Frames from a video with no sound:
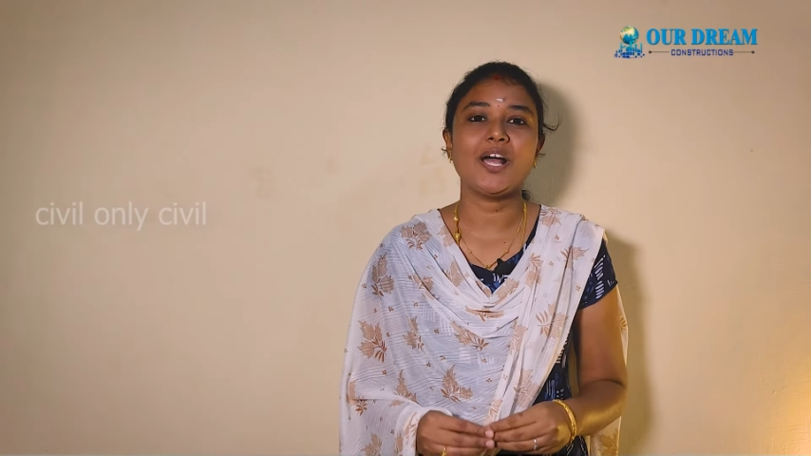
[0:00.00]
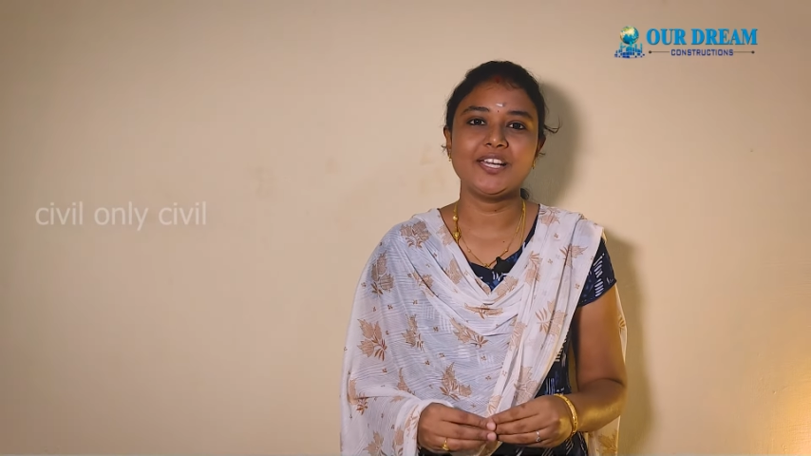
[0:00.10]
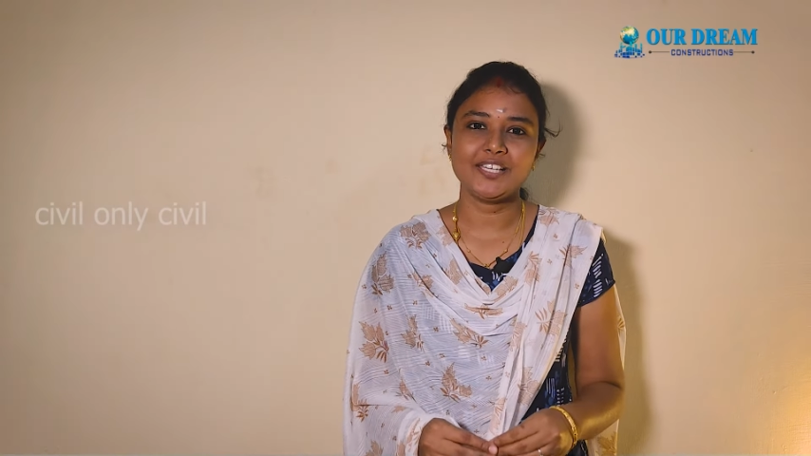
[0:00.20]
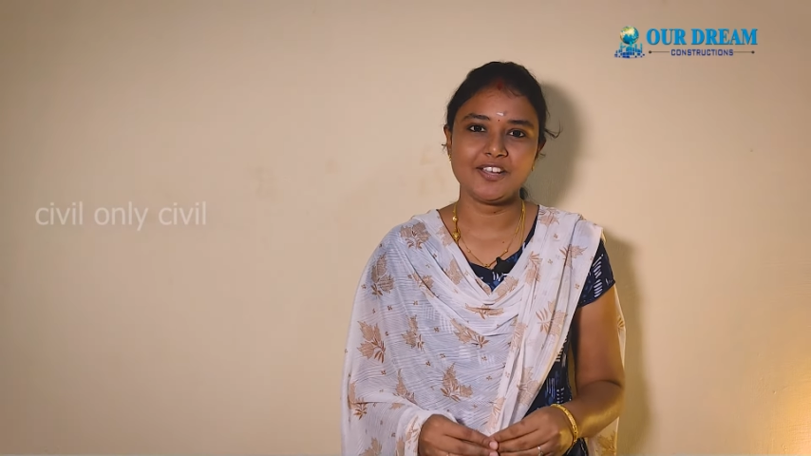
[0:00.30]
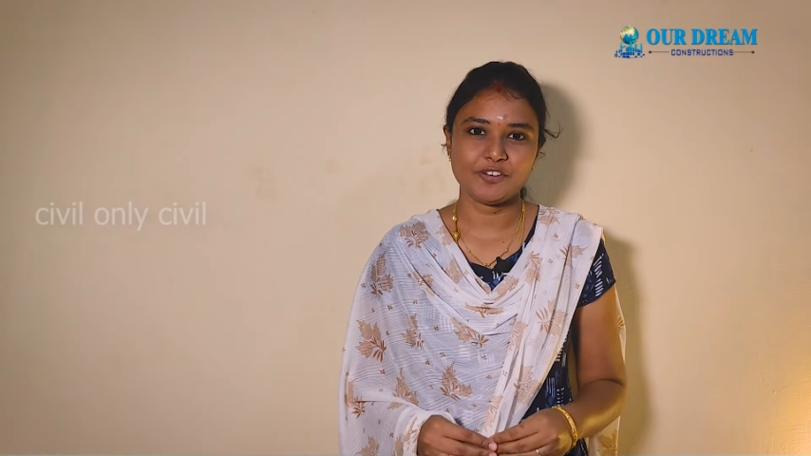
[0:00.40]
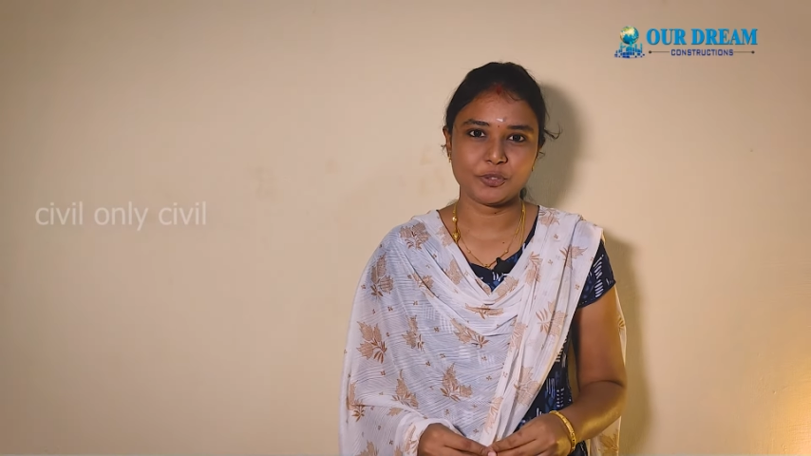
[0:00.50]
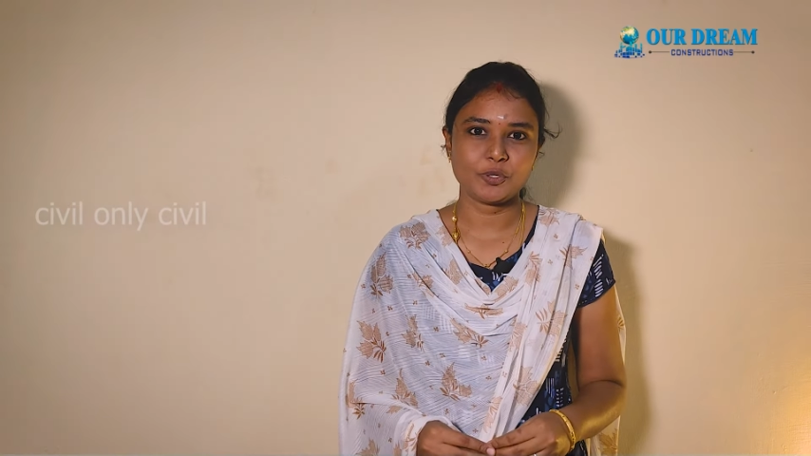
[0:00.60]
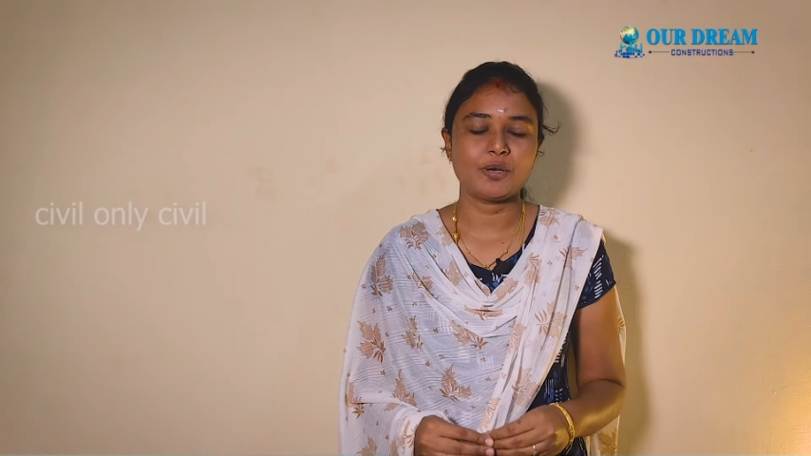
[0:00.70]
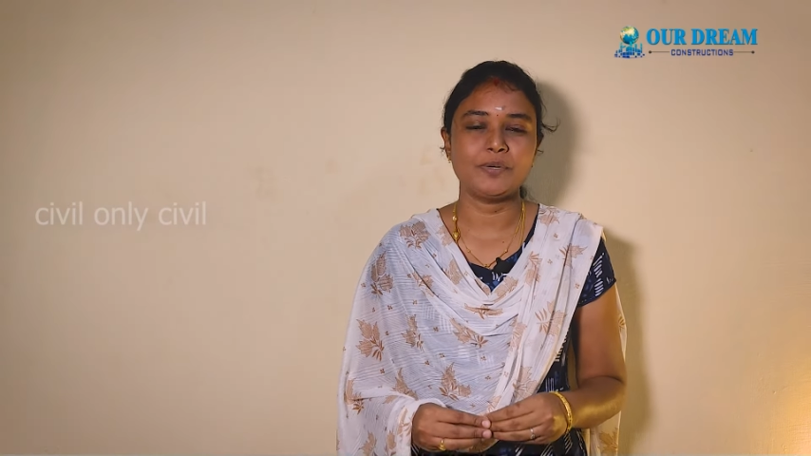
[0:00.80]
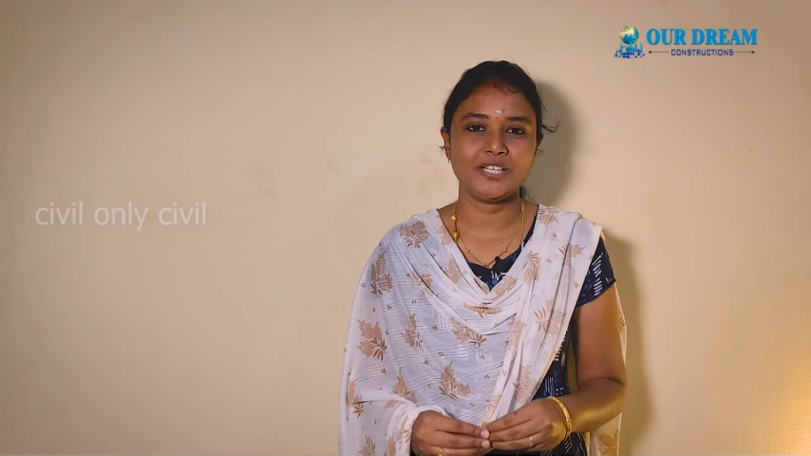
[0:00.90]
குவாலிட்டியாக
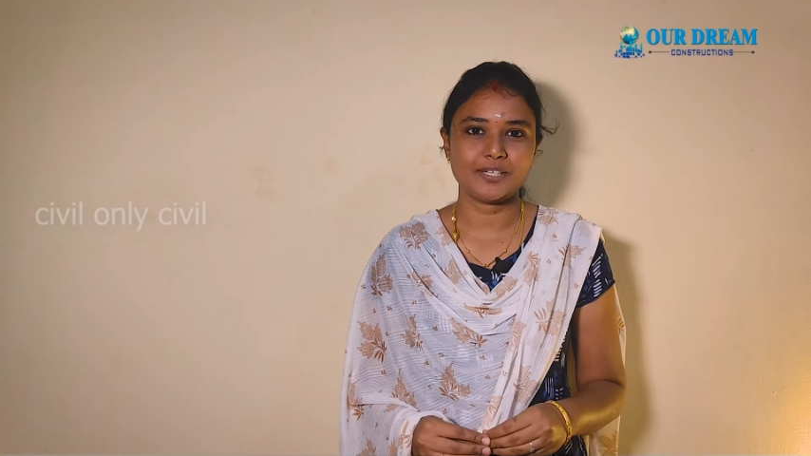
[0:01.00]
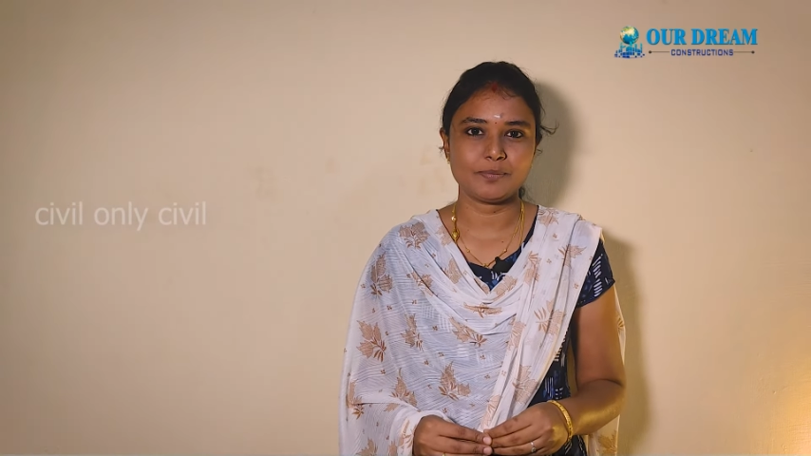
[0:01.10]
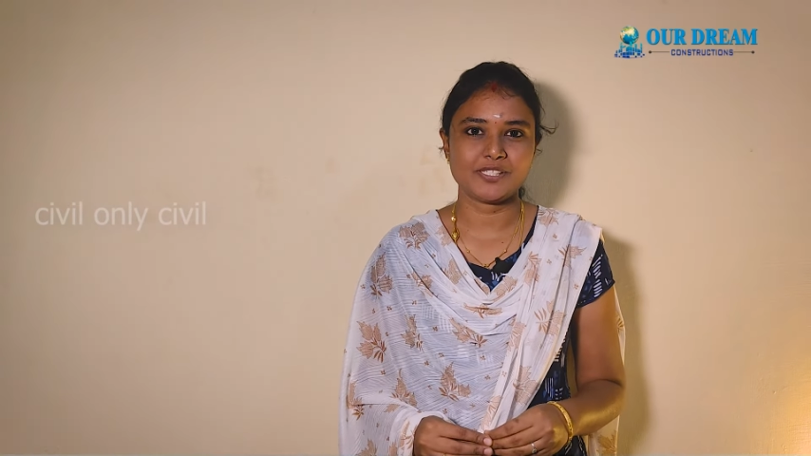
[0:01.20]
வரணும் அப்படிங்கிற